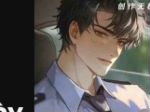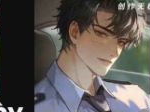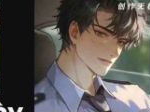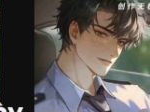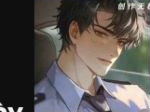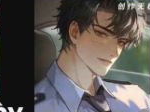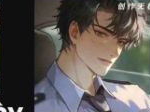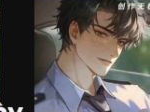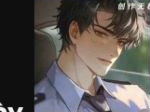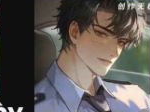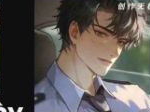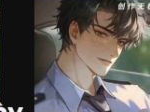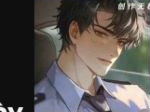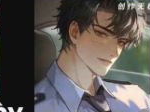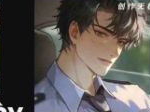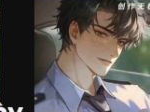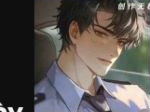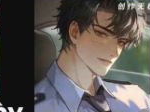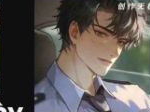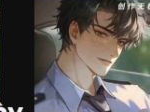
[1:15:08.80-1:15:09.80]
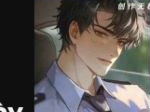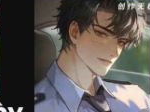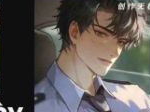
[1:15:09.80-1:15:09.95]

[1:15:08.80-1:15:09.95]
Ta biết rồi.